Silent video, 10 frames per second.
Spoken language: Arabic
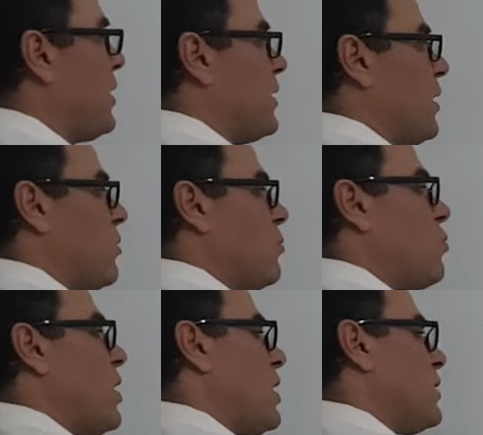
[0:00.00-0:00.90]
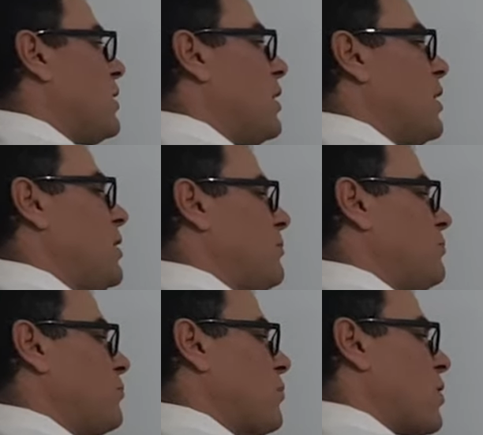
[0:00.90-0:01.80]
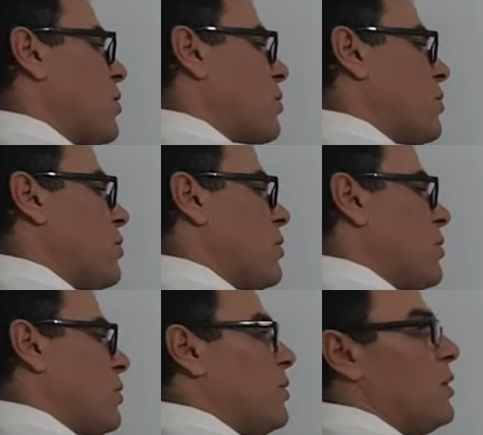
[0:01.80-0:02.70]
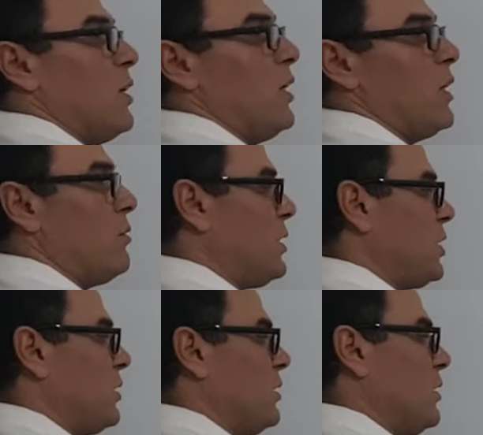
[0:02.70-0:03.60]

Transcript: عندنا واحد على على واش